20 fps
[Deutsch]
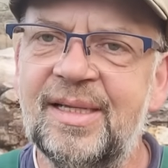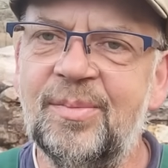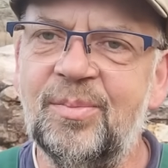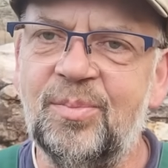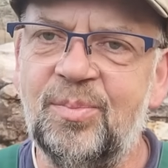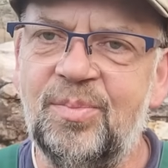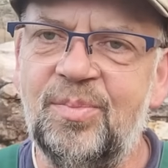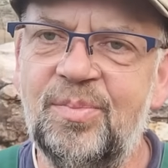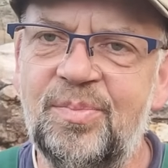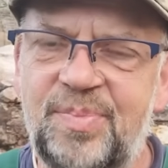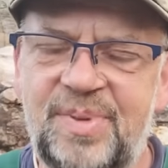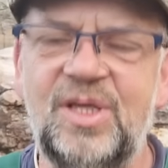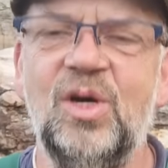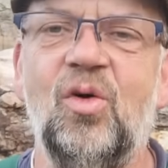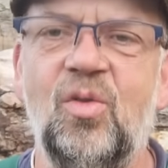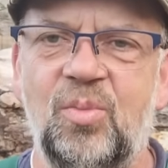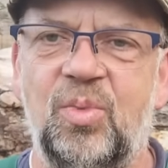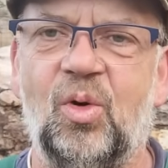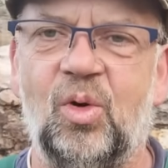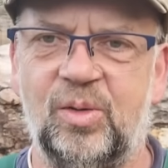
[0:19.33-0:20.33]

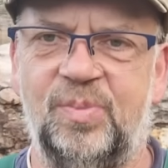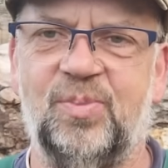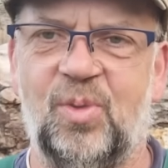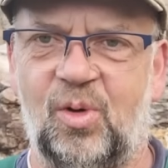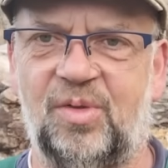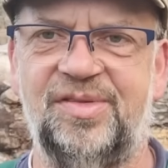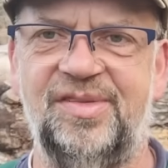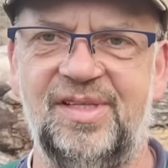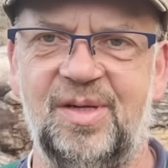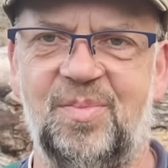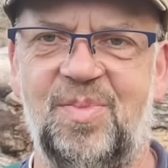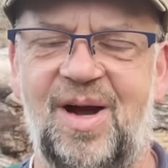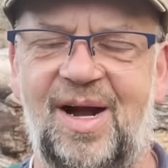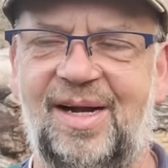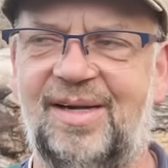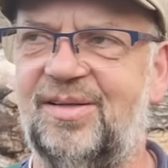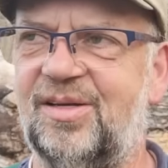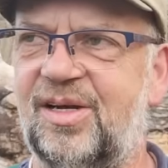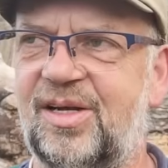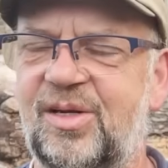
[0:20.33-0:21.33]
Bio-Brotboxen
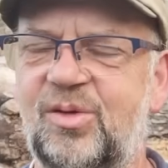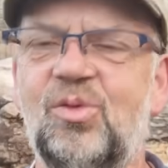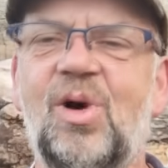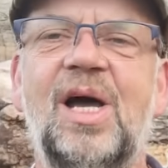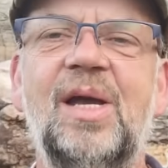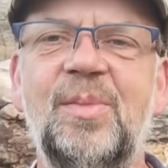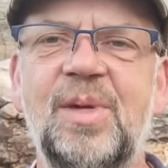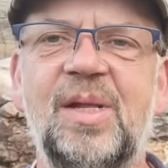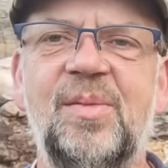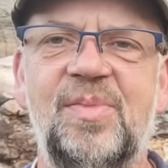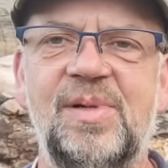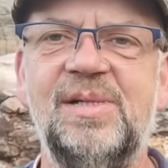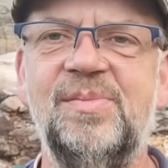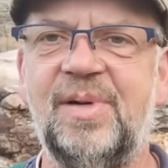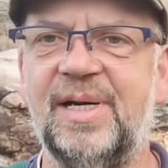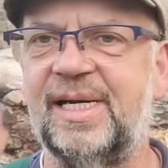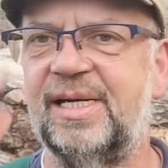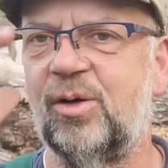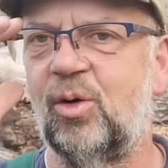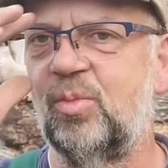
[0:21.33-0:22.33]
gepackt. Nur hat man das Bild
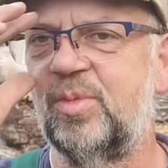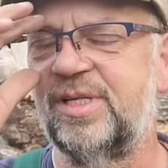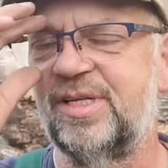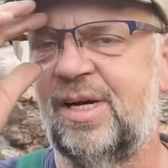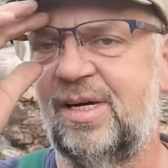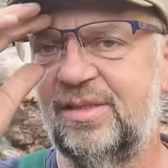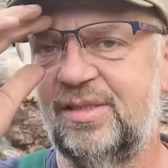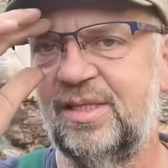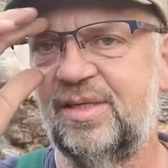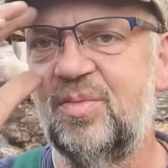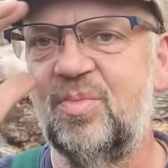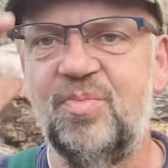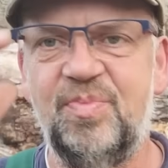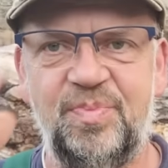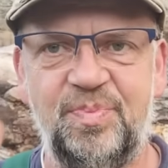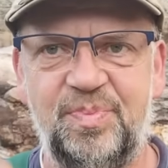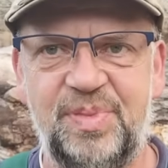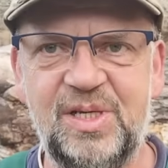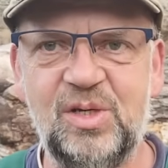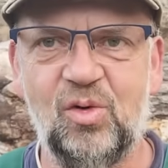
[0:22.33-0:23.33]
mal genau betrachtet.
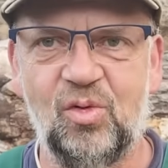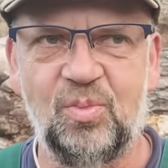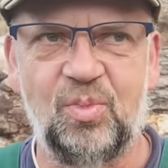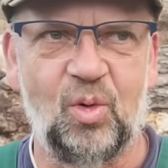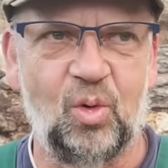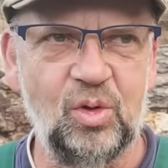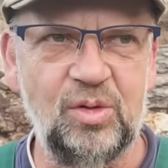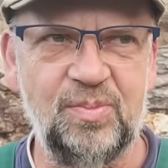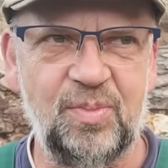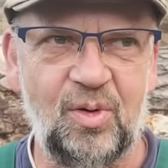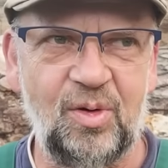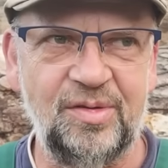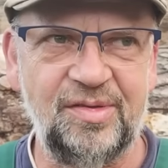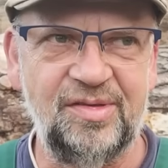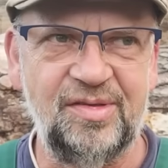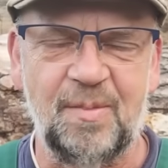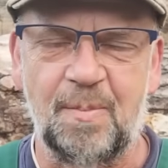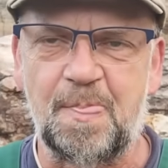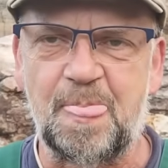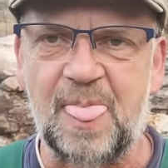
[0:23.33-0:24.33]

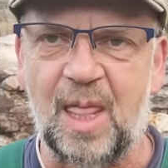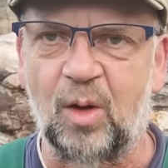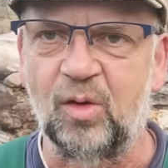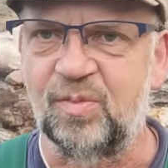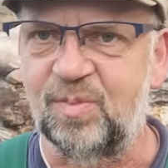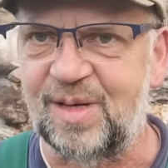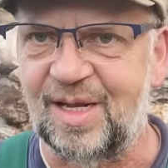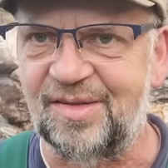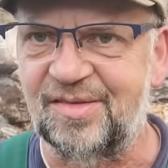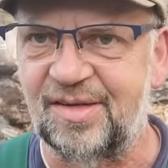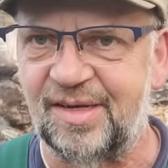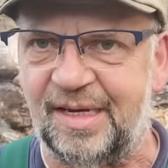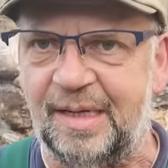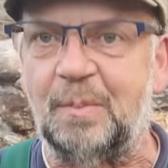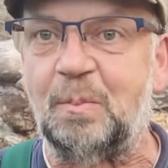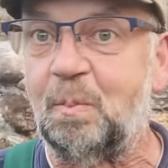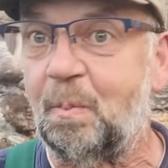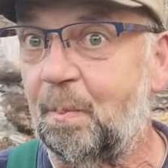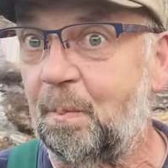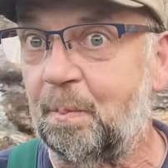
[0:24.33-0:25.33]
Bio-Brotbox aus Plastik.
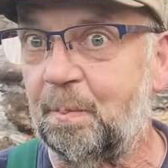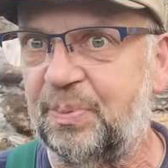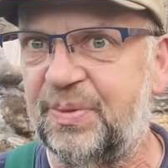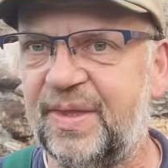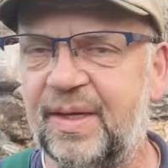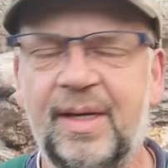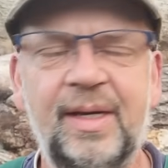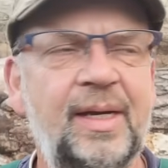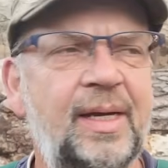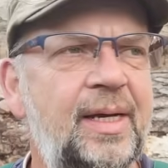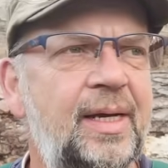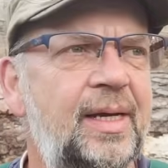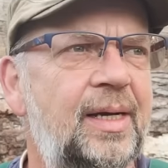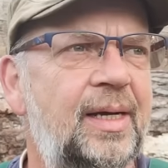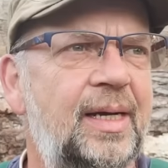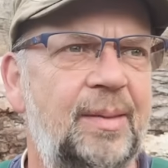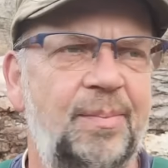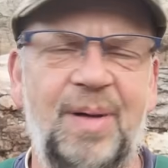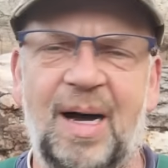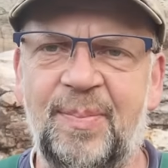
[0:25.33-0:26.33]

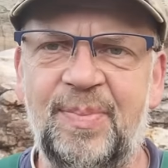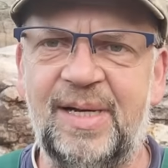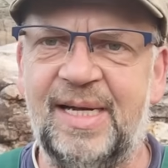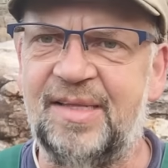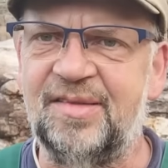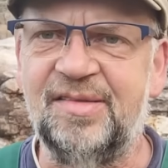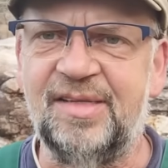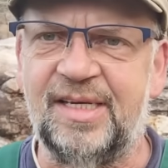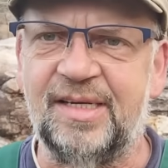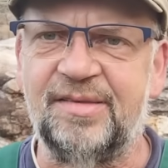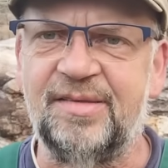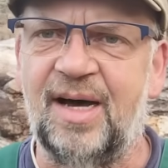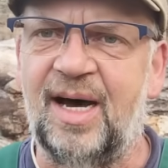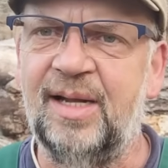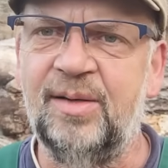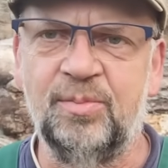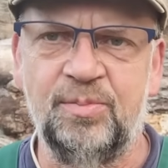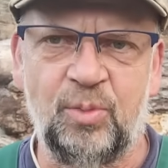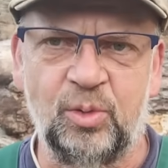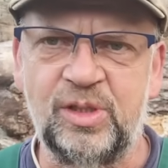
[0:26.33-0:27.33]
Papa hätte es nicht
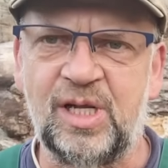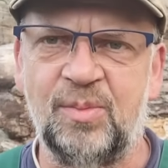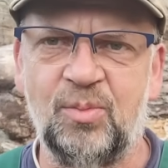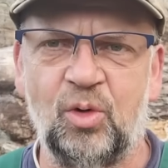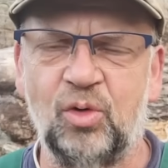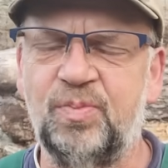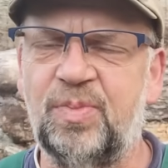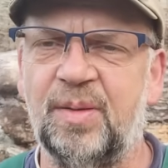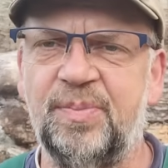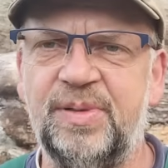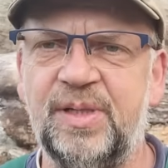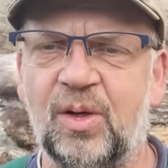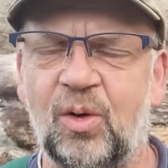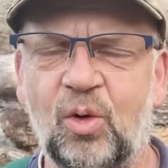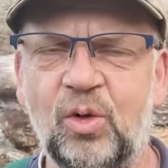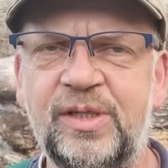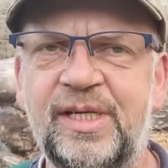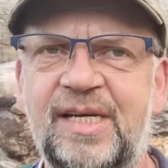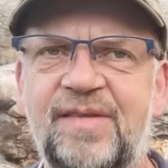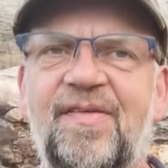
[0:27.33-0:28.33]
getan, Butterbrotpapier
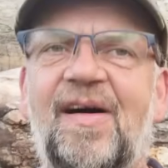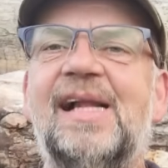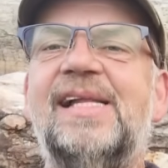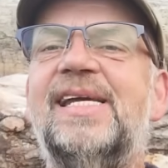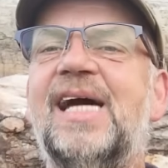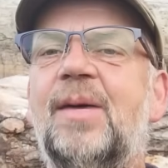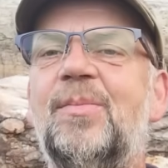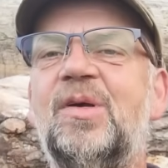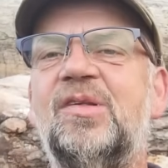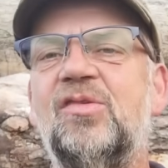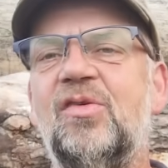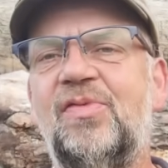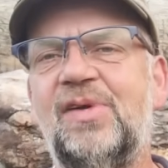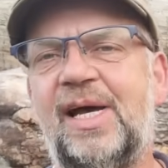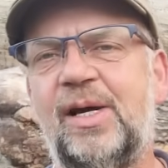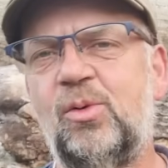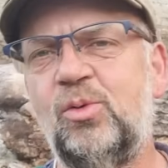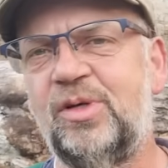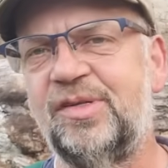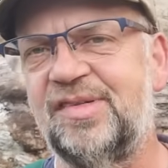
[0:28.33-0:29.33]
auch nicht, weil die haben ja so
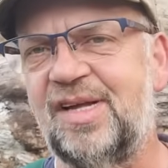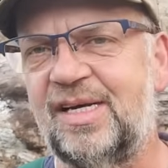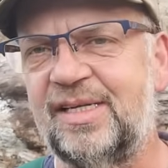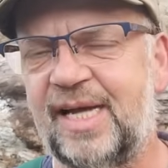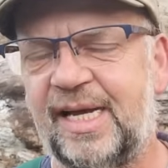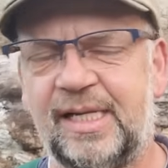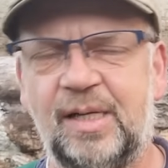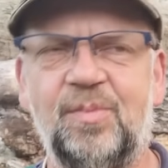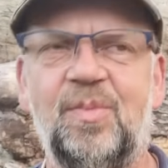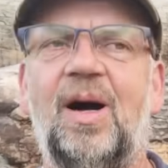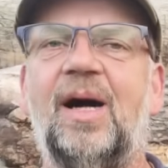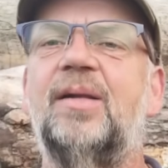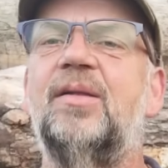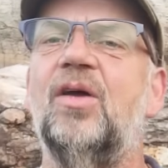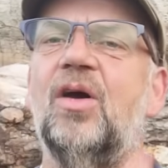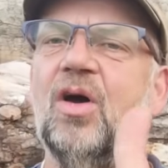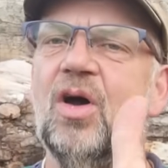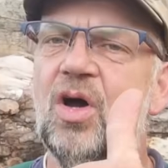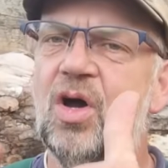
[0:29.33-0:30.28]
viele gute Sachen eingepackt.